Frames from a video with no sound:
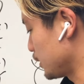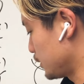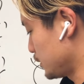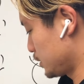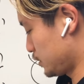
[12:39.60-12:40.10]
で
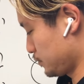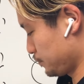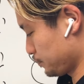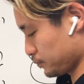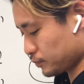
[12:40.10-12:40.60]
です。
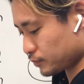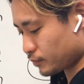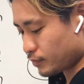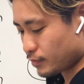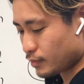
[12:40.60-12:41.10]

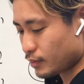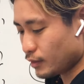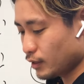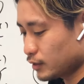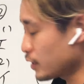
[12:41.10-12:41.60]

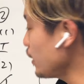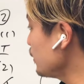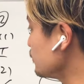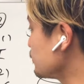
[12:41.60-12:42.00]
ね。